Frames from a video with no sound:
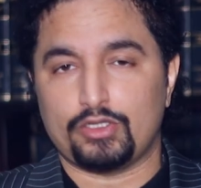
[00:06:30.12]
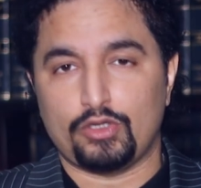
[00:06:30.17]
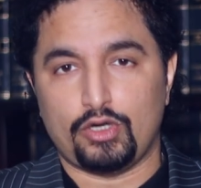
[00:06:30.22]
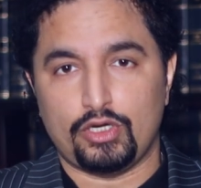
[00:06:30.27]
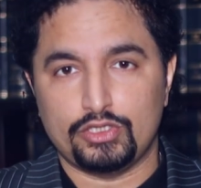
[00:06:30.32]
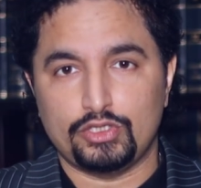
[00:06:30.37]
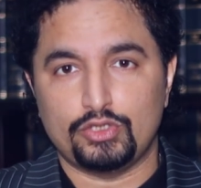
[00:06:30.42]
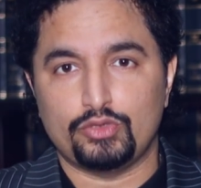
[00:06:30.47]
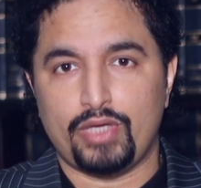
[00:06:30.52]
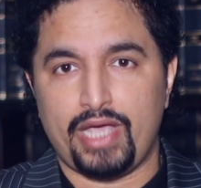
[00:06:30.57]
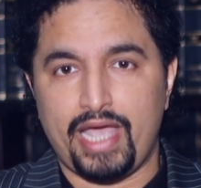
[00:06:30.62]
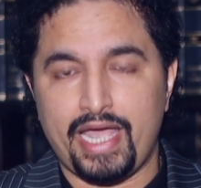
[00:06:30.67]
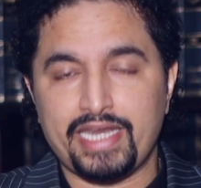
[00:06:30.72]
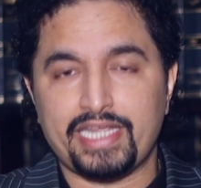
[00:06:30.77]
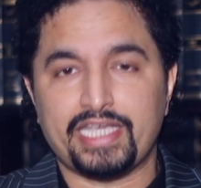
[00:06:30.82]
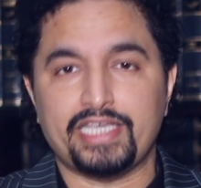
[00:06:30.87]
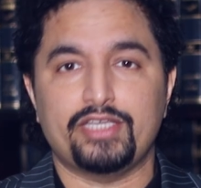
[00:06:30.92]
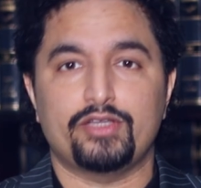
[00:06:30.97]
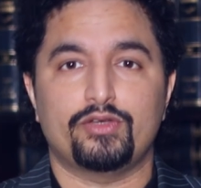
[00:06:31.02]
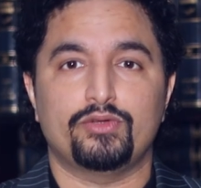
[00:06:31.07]
टेक्नोलॉजी तो है
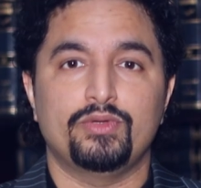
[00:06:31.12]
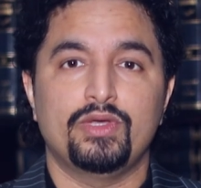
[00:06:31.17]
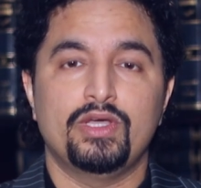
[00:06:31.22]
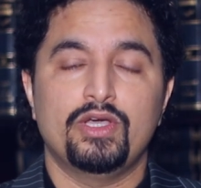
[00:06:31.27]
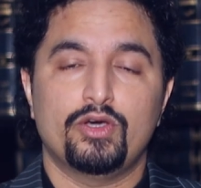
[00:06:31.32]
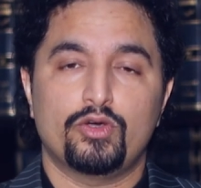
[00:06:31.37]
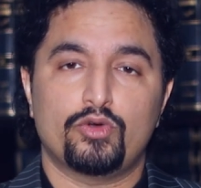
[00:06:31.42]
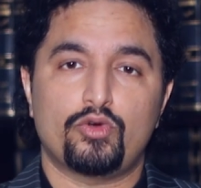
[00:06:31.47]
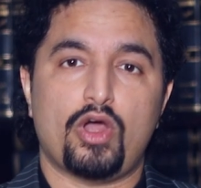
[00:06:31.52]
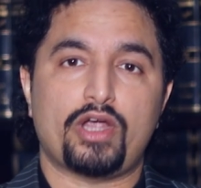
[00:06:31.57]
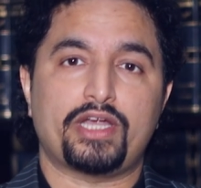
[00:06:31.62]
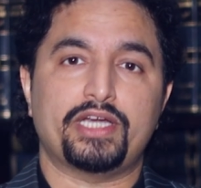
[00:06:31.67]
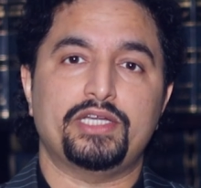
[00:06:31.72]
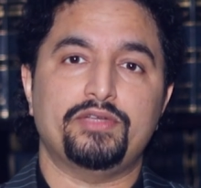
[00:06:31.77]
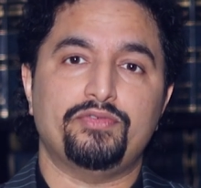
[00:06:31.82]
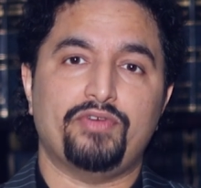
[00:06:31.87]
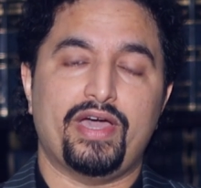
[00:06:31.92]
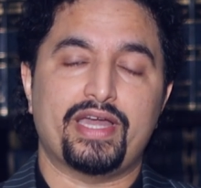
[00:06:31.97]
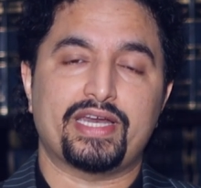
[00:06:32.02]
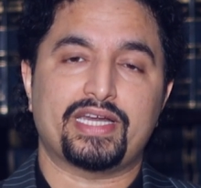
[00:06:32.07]
नहीं कि ये रॉकेट
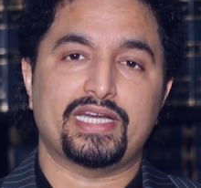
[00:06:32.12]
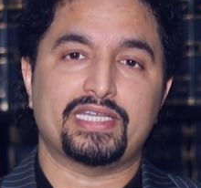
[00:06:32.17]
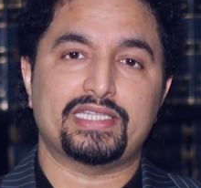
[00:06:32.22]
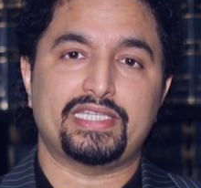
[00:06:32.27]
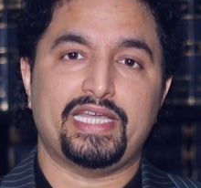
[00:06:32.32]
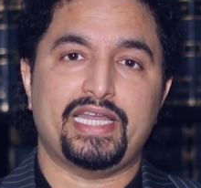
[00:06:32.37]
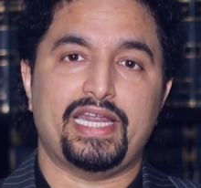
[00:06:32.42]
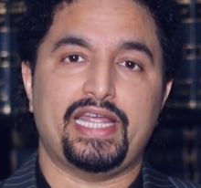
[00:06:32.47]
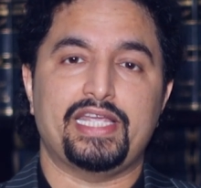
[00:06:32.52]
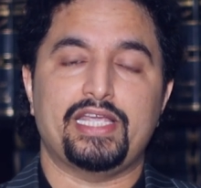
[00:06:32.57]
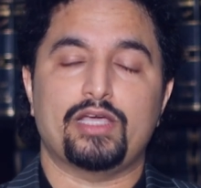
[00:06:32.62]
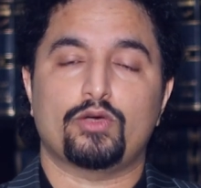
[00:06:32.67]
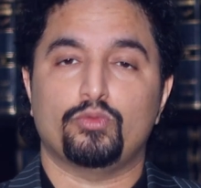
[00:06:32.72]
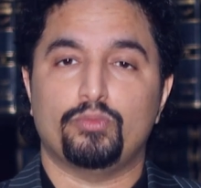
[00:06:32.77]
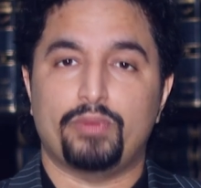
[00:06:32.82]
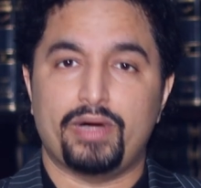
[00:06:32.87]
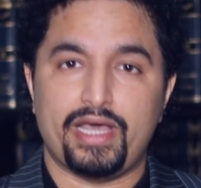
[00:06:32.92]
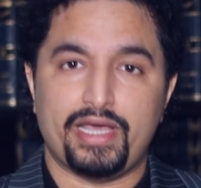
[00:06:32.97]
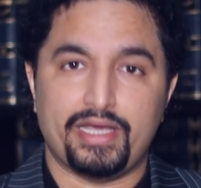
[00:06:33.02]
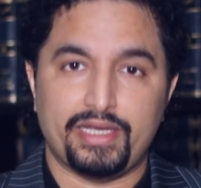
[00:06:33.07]
ही फायर करते रहें या
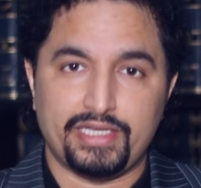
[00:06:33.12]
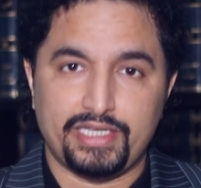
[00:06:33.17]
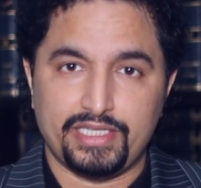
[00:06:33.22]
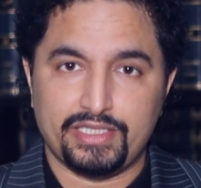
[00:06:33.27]
कोई बड़ा